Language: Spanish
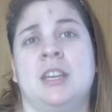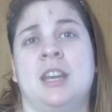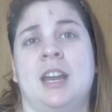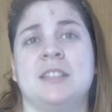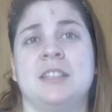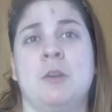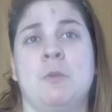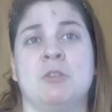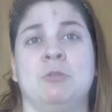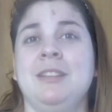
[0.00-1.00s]
Así que
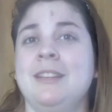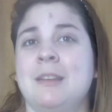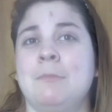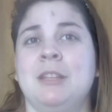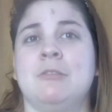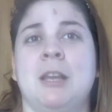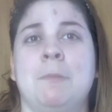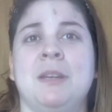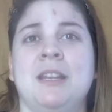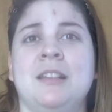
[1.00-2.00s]
bueno, ¿ustedes han visto el
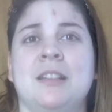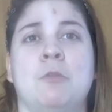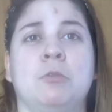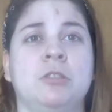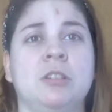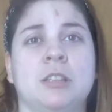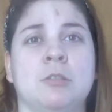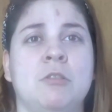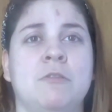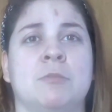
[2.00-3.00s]
sprint? ¿Les gustó este
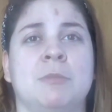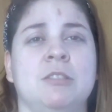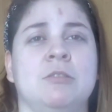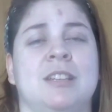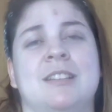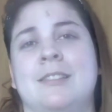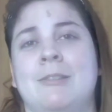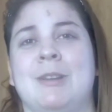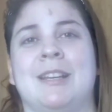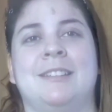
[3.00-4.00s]
nuevo formato de que el sábado
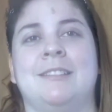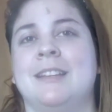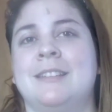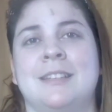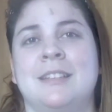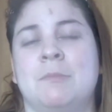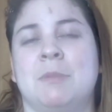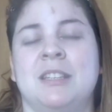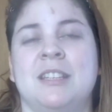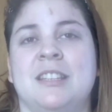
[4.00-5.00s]
la actividad sea
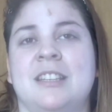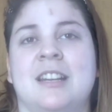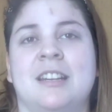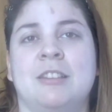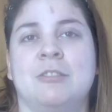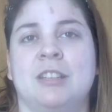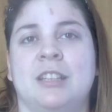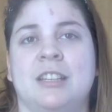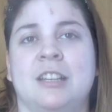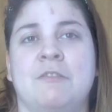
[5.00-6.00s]
independiente del resto
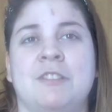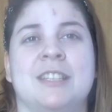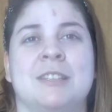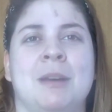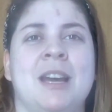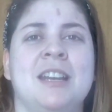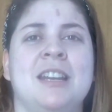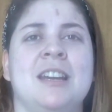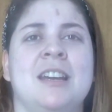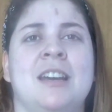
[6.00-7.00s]
del fin de
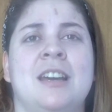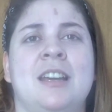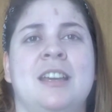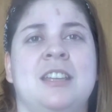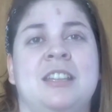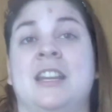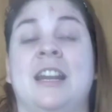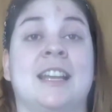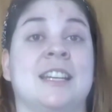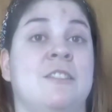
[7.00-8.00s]
semana? Eh, ¿Tener la
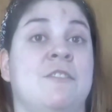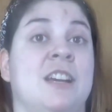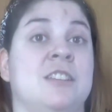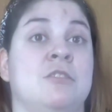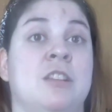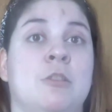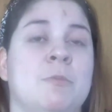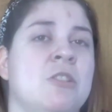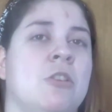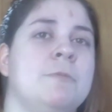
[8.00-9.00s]
clasificación del
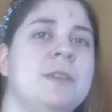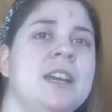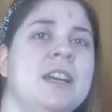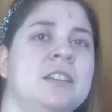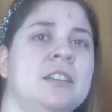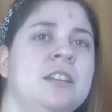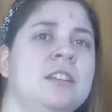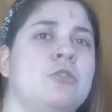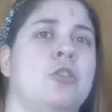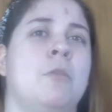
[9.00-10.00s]
domingo el viernes?
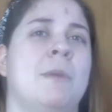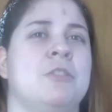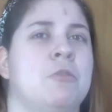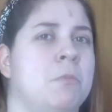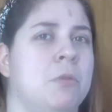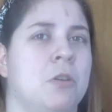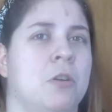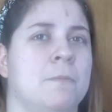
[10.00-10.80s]
¿O los mareó un poco?